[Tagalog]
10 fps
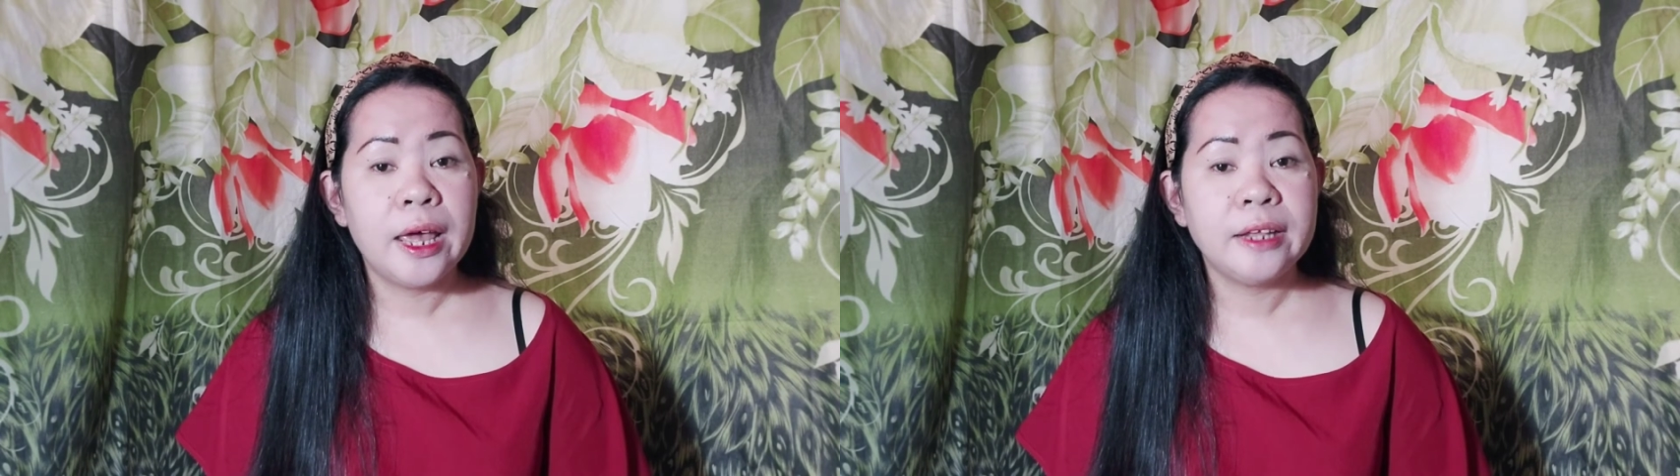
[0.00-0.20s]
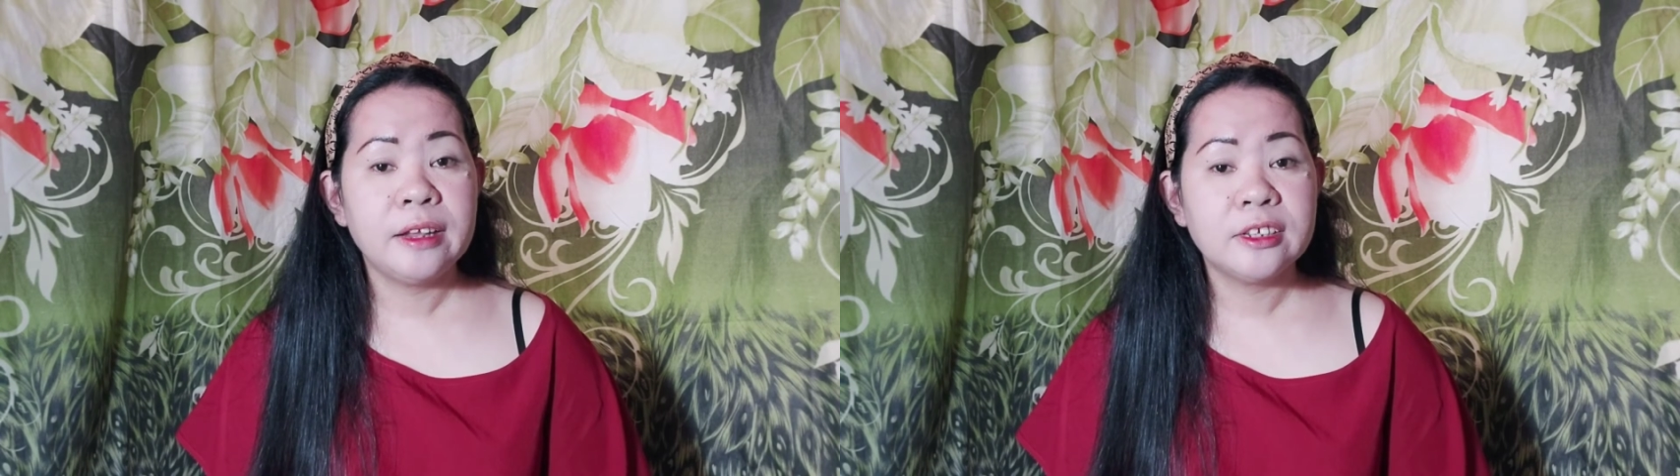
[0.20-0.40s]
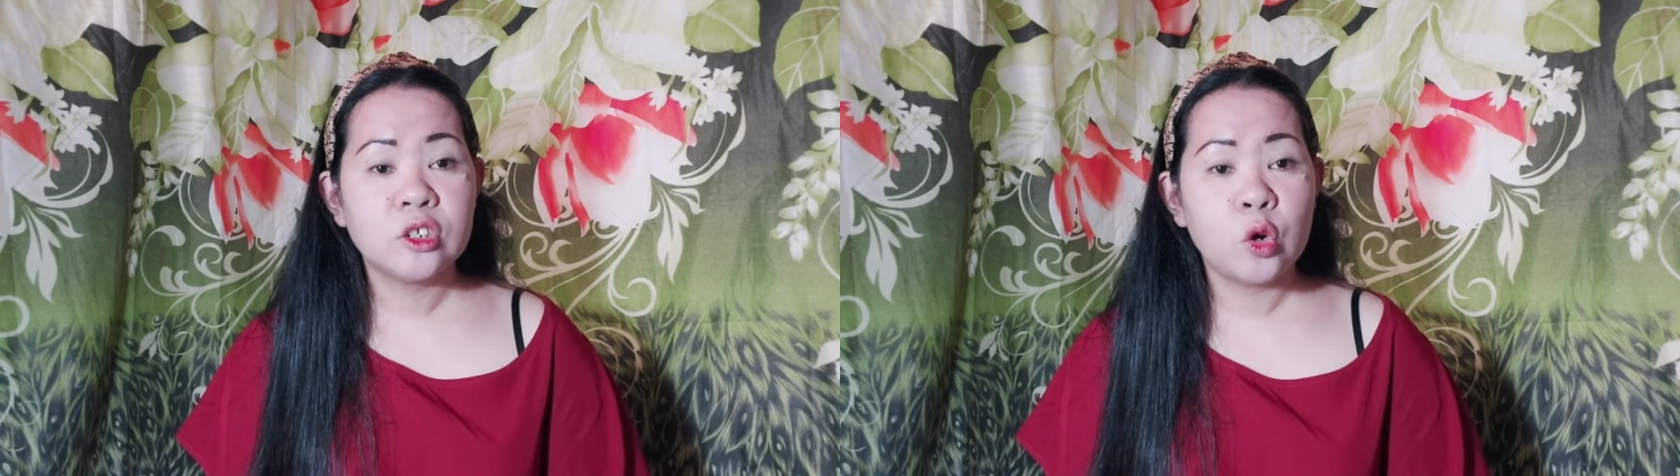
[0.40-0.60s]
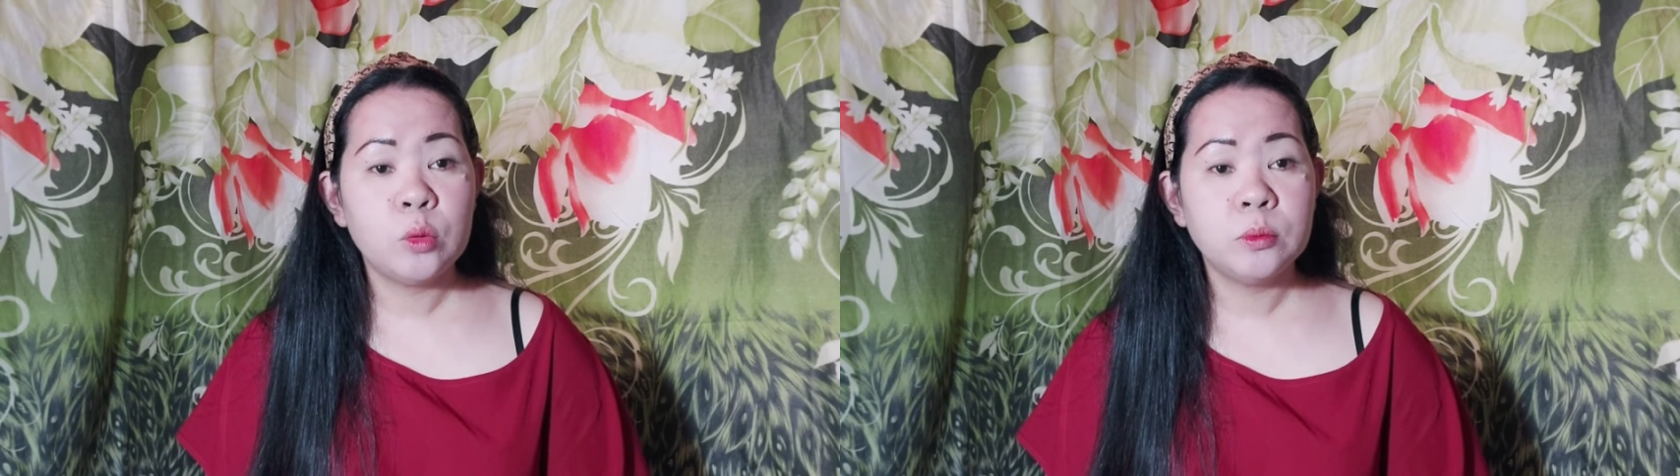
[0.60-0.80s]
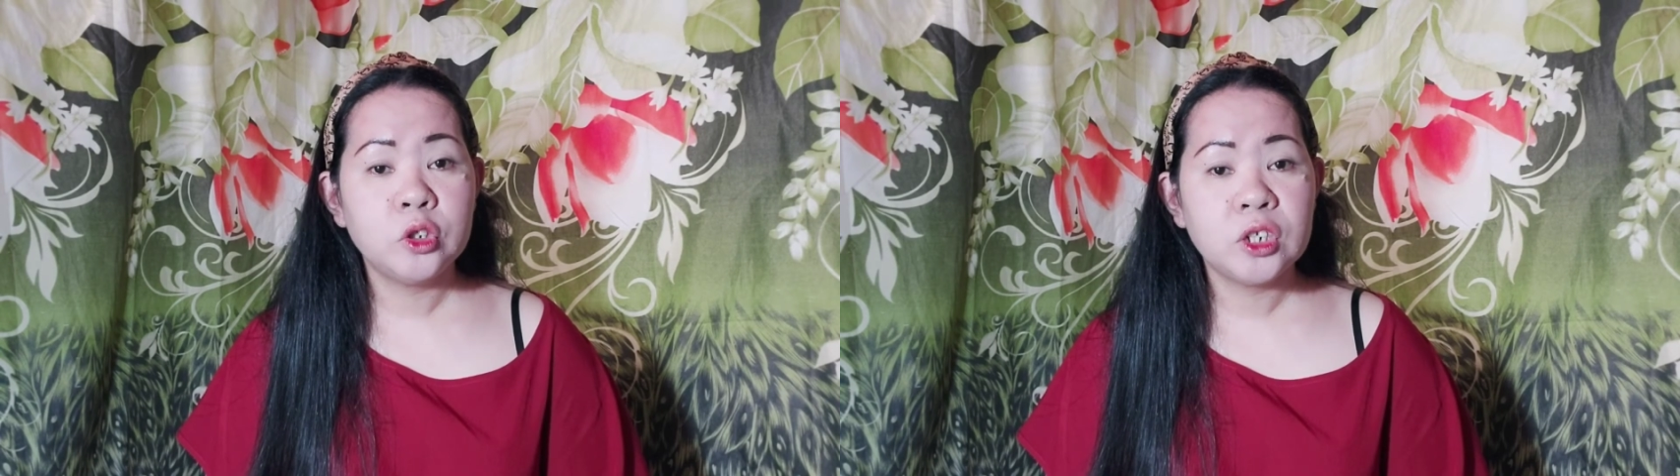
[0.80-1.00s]

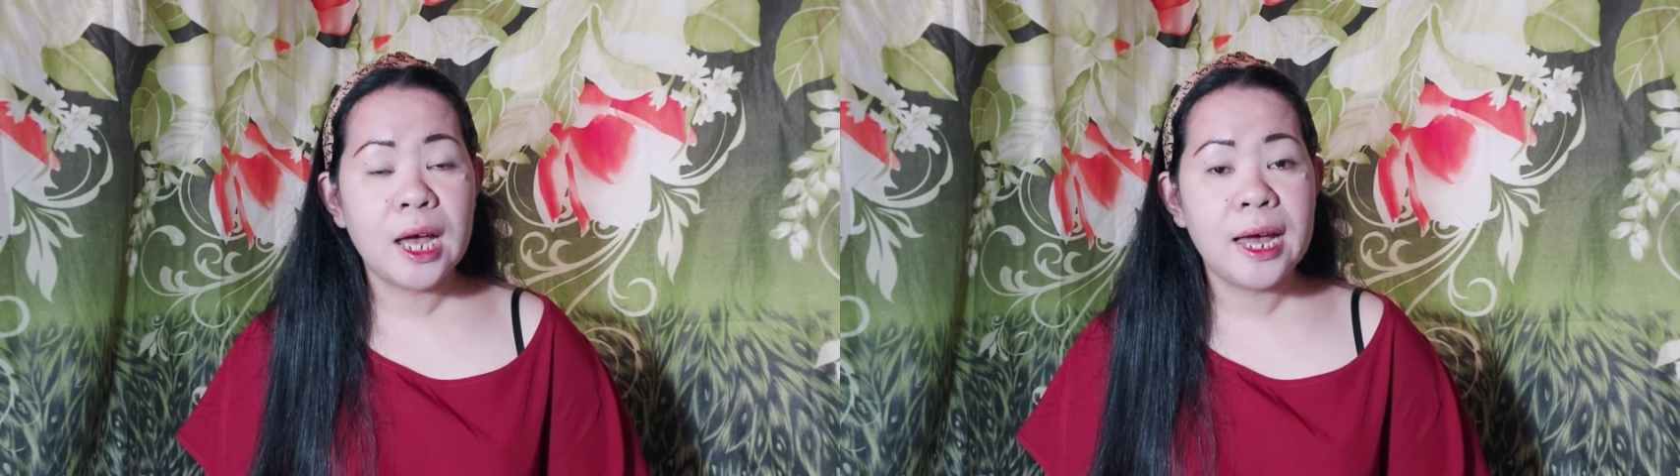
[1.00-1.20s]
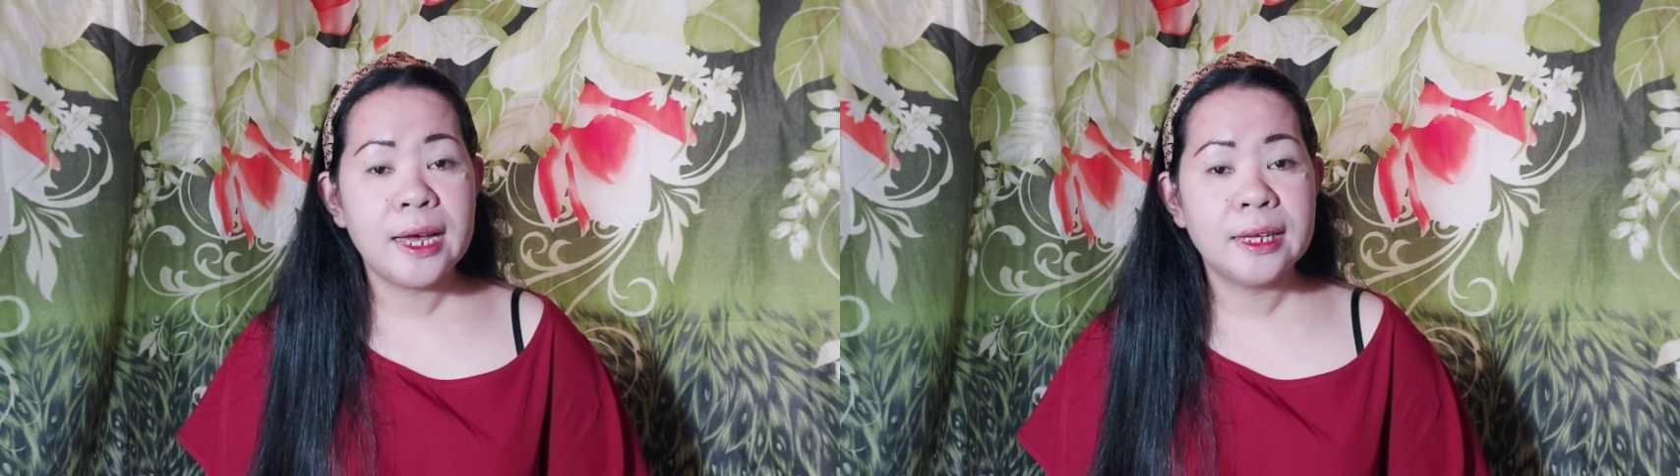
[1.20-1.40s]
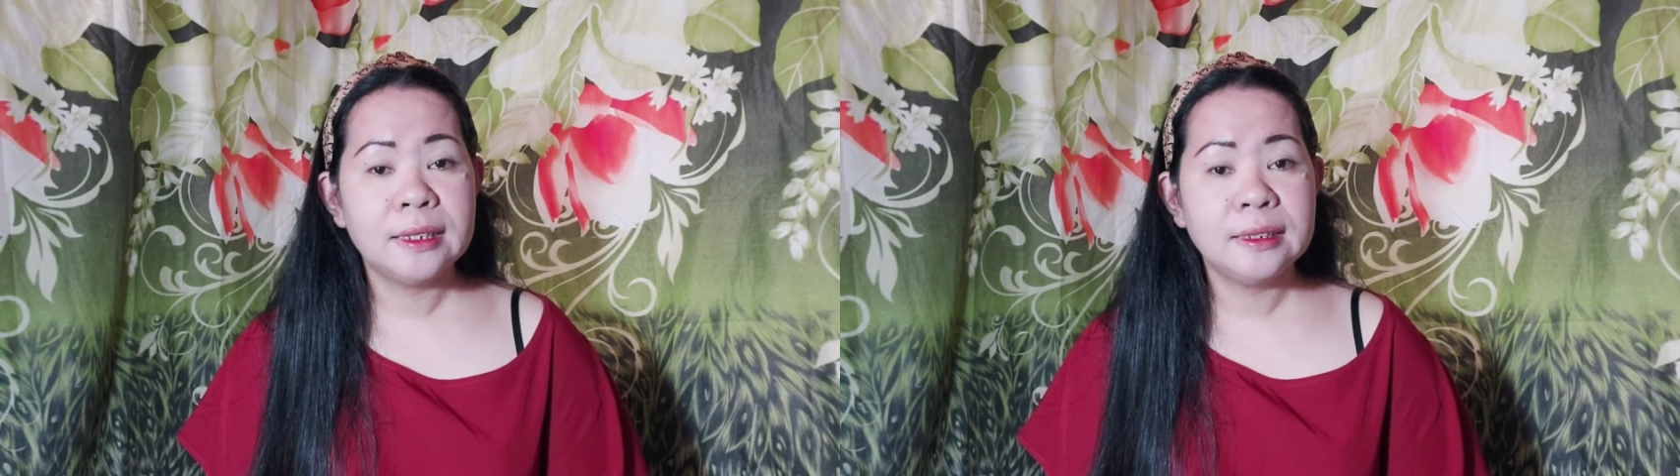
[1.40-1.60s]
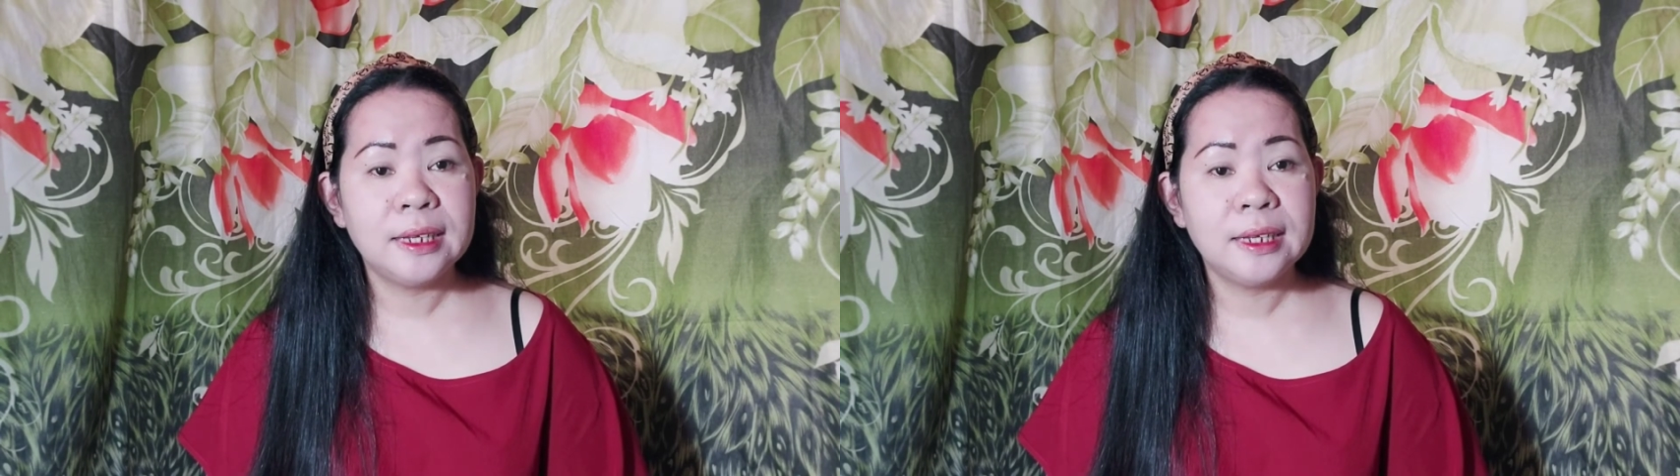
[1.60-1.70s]
NSO mo dyan,